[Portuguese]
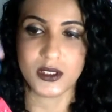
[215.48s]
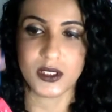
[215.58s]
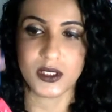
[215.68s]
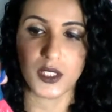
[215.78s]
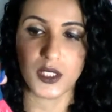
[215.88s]

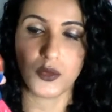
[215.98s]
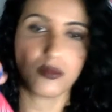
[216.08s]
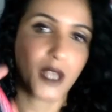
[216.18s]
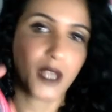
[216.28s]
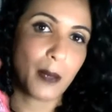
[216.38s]
E eu
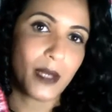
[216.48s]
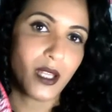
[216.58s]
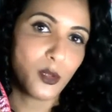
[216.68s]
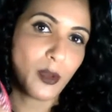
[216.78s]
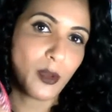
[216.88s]

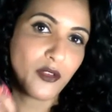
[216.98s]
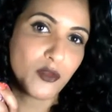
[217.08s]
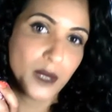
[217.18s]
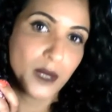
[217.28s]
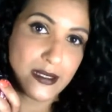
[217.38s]
quebrei um
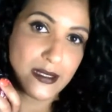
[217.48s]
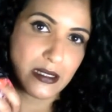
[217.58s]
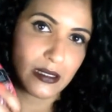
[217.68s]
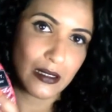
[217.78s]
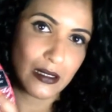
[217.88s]
perfume
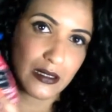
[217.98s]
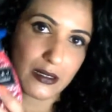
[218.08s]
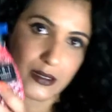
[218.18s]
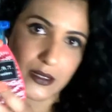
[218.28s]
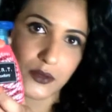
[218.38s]
assim,
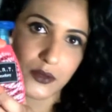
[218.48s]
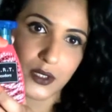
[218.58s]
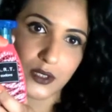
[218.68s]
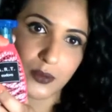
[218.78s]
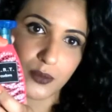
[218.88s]

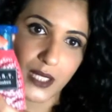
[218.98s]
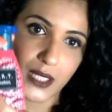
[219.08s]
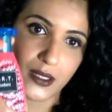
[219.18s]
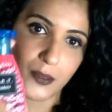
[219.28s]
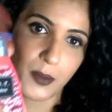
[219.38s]
segurando
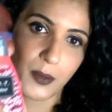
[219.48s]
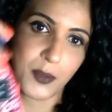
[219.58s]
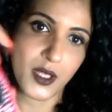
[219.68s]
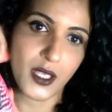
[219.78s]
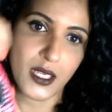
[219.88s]
pela tampa.
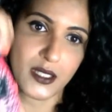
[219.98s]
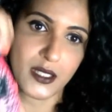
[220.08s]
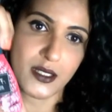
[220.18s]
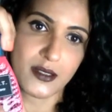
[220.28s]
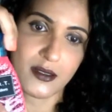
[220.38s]
Peguei ele
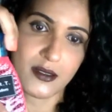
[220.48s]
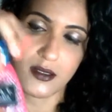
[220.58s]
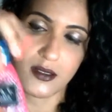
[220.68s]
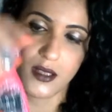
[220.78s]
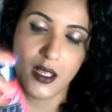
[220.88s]
aqui
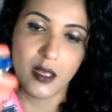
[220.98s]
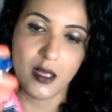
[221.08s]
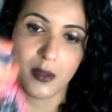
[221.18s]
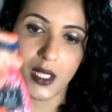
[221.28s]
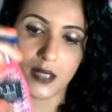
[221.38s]
assim,
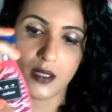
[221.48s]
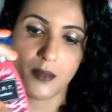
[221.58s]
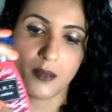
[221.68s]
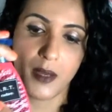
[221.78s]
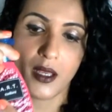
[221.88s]
pela
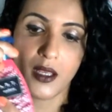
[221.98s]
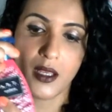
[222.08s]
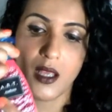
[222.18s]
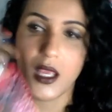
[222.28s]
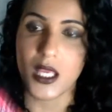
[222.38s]
tampa.
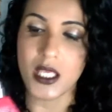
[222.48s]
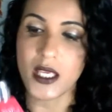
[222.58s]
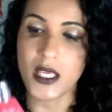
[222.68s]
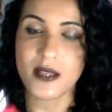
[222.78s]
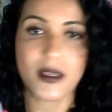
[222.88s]

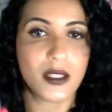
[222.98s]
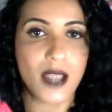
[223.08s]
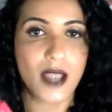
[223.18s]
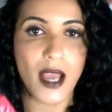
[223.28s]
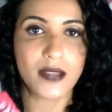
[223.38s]
E esse
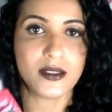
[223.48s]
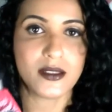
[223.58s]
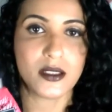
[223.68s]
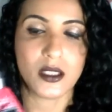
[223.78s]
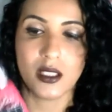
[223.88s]
aqui,
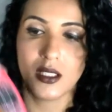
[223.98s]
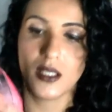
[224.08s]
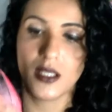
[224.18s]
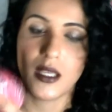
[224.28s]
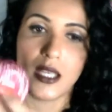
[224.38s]
assim
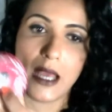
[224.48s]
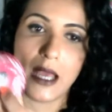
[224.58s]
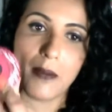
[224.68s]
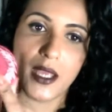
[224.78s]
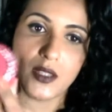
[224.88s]
ele é
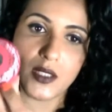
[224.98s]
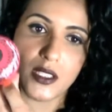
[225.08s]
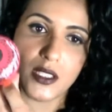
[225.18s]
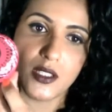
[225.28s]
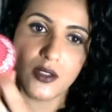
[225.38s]
aberto
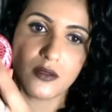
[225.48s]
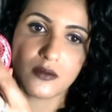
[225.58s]
aqui, ó.